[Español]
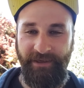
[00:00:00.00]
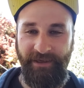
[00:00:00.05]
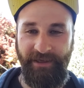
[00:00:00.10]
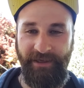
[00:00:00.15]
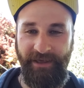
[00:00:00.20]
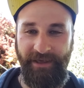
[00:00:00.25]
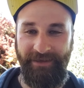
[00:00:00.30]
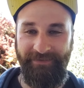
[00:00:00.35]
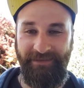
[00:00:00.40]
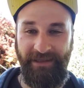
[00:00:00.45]

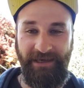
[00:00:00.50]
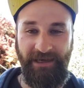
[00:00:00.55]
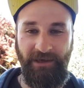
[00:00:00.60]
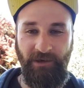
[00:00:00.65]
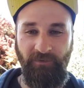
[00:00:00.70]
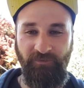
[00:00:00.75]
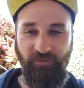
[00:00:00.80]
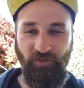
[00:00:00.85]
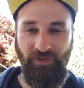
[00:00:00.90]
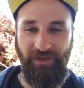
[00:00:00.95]
Eh, tener
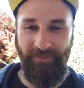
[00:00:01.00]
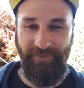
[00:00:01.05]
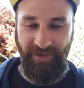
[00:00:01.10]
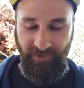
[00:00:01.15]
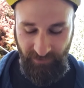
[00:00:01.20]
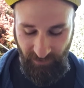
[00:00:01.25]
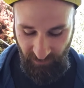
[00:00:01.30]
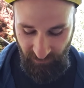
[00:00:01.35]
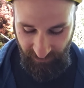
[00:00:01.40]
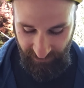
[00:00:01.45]
los
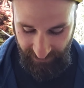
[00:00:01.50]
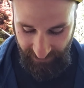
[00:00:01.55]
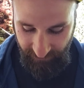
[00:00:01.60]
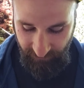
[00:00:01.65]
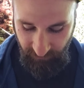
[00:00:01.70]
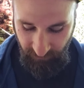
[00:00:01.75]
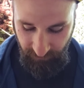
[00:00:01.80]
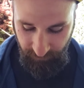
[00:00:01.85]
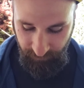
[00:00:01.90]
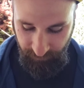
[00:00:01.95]
fundamentos
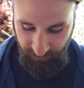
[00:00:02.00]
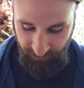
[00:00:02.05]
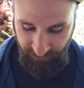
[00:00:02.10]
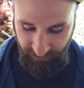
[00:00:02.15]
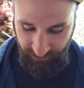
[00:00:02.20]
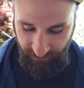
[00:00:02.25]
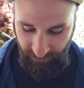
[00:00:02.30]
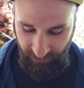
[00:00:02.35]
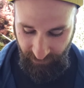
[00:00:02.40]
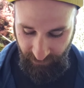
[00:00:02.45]
claros,
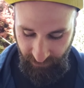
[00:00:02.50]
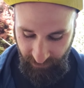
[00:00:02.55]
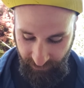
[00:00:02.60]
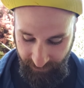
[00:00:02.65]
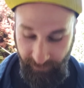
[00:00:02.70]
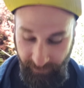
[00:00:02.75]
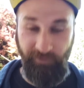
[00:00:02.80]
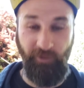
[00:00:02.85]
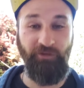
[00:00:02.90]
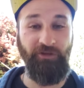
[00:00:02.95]

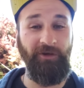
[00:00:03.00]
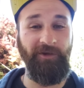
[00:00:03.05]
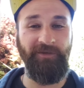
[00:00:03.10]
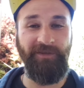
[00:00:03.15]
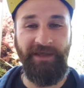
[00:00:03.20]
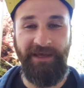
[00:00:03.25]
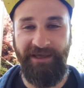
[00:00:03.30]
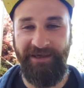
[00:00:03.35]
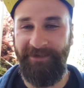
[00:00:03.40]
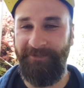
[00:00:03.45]
porque yo se los
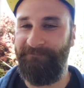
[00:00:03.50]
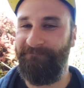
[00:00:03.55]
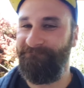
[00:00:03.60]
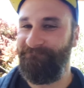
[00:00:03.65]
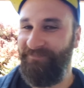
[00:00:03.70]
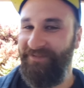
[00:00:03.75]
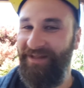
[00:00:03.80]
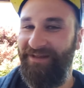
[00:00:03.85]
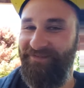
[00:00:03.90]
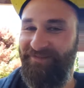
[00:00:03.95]
dije,
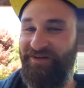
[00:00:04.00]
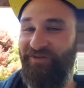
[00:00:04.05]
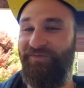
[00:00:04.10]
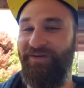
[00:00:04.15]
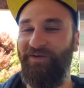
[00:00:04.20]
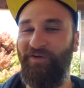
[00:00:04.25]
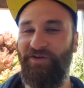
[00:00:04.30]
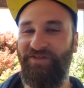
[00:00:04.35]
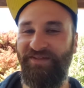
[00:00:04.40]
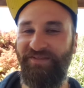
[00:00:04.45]
se los
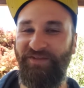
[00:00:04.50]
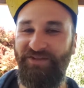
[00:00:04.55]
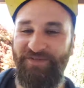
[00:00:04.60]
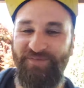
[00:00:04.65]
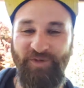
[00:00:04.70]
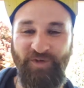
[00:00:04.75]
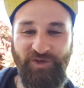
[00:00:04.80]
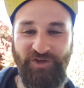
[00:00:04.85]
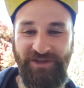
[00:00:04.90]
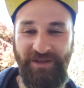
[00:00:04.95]
vengo diciendo hace
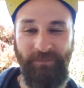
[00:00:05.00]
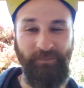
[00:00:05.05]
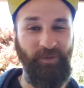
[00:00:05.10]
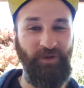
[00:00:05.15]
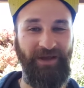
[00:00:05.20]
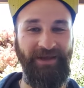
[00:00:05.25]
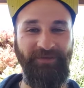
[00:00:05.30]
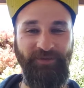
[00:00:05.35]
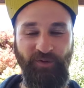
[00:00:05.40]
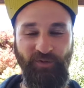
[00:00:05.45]
mucho tiempo
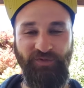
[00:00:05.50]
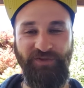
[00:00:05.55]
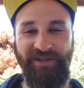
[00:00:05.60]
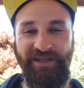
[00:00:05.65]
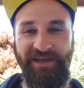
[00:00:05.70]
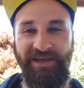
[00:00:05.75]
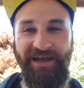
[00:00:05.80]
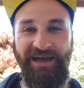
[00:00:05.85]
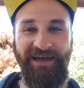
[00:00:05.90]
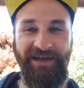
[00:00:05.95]
que esto un
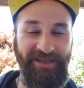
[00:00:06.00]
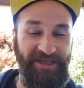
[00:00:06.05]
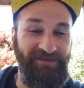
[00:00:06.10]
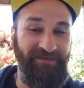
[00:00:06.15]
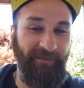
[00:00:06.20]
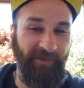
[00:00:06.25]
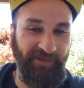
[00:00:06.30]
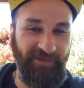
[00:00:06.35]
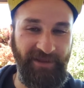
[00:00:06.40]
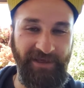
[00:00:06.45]
día iba
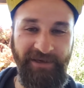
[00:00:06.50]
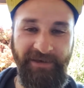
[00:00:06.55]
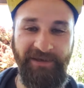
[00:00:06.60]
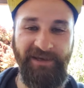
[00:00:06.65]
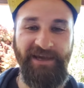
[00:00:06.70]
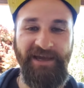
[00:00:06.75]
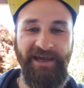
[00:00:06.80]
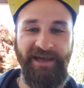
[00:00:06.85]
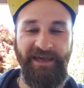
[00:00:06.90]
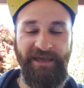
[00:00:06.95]
a pasar
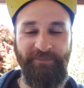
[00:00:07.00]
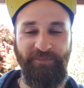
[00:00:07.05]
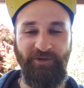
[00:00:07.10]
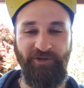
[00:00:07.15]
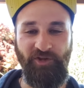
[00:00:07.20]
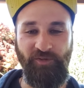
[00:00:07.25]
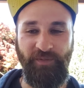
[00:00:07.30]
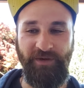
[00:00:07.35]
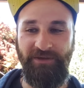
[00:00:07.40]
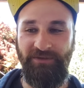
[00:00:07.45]
y por
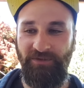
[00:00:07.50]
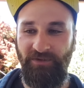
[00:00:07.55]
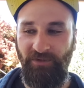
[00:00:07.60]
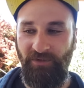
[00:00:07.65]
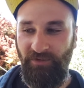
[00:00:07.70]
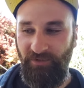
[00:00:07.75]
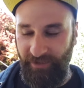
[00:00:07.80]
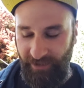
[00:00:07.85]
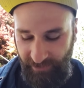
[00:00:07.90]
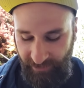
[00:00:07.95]

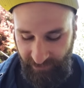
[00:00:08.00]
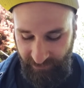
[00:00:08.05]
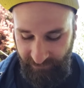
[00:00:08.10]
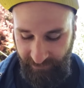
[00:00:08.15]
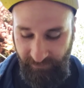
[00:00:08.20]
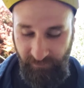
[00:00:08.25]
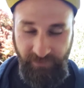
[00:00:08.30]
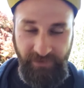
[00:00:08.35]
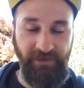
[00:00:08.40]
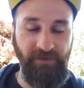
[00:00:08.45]
supuesto que hay que
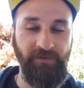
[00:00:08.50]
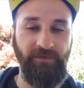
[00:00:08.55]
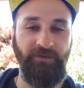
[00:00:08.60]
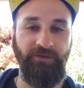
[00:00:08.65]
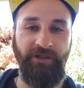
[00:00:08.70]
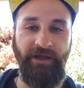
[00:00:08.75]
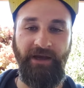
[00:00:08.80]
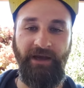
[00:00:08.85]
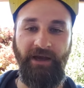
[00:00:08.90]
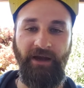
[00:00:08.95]
estar unidos, o
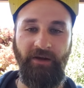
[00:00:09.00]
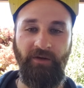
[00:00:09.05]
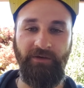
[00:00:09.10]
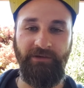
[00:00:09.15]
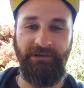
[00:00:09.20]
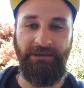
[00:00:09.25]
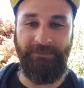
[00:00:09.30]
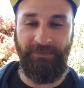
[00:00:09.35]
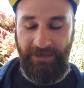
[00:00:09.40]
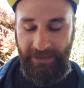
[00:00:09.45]
sea,
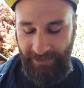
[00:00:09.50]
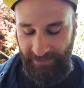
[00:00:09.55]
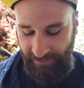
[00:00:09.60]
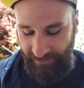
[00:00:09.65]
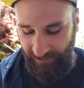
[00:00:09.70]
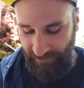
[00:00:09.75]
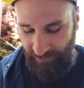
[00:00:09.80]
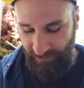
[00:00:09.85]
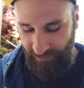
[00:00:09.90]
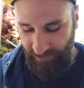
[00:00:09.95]
cortémosla
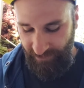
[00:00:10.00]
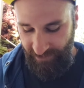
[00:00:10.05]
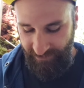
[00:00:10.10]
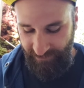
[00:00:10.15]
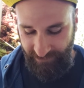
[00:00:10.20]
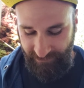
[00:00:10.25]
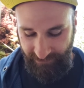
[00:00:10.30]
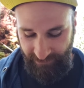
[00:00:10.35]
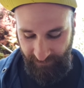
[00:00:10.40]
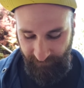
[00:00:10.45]
de,
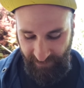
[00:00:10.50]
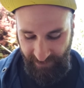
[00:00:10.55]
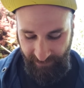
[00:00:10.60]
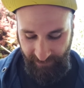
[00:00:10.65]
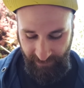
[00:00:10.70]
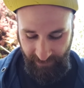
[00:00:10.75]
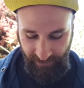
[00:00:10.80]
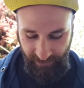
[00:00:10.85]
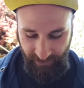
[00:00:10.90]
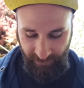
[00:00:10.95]
del tema
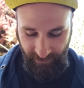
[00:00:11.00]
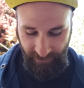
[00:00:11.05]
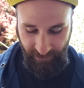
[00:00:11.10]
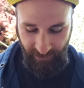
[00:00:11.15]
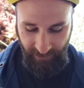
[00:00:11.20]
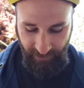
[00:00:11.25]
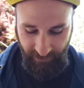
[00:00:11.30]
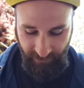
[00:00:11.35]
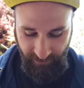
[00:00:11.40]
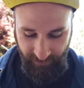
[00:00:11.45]

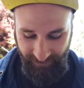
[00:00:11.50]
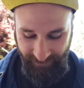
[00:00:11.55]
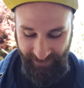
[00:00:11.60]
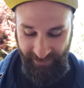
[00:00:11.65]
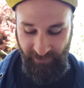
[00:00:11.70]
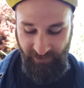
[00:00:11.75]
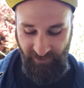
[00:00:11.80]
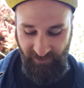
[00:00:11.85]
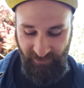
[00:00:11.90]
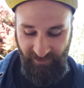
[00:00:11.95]
de, de
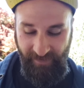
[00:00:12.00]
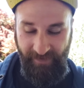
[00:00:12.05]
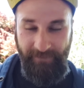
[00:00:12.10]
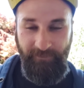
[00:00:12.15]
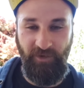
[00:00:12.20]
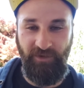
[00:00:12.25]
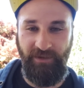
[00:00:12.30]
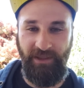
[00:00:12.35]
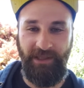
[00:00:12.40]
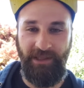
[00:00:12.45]
que si
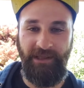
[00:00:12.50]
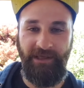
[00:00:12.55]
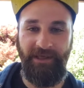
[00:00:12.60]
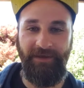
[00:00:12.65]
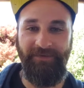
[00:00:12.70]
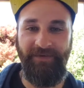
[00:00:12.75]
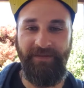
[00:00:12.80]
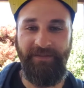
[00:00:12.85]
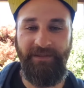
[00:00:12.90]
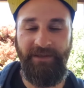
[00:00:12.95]
sabemos tiendas
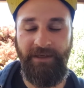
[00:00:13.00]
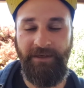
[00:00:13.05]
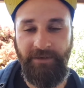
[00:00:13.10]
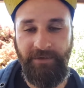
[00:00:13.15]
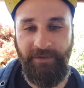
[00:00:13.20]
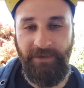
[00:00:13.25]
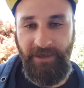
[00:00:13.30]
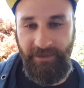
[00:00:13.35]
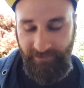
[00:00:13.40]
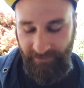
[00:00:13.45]
que
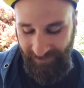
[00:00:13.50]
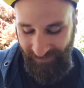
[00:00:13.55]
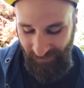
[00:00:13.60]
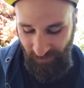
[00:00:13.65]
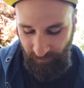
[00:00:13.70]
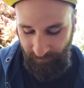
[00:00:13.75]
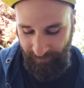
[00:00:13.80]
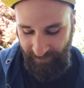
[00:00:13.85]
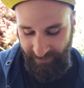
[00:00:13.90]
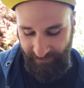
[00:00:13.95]
venden
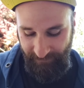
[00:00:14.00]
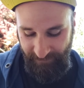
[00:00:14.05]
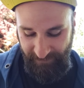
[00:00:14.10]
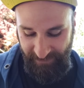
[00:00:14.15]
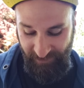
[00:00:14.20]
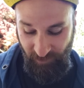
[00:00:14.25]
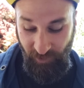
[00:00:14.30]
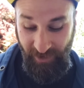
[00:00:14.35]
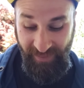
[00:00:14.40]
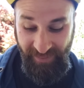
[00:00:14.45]
artículos para
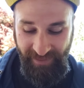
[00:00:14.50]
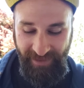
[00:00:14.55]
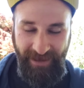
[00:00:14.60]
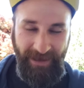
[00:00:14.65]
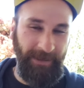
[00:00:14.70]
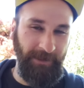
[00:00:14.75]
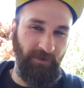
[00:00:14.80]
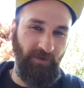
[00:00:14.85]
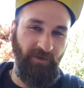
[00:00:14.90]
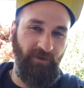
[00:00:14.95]
menores de
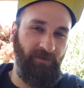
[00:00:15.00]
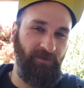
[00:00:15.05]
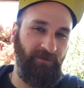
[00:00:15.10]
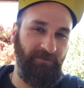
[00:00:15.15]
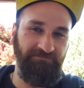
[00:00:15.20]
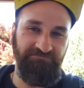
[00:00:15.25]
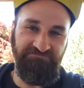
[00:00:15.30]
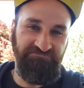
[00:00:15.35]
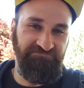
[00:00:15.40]
edad, loco,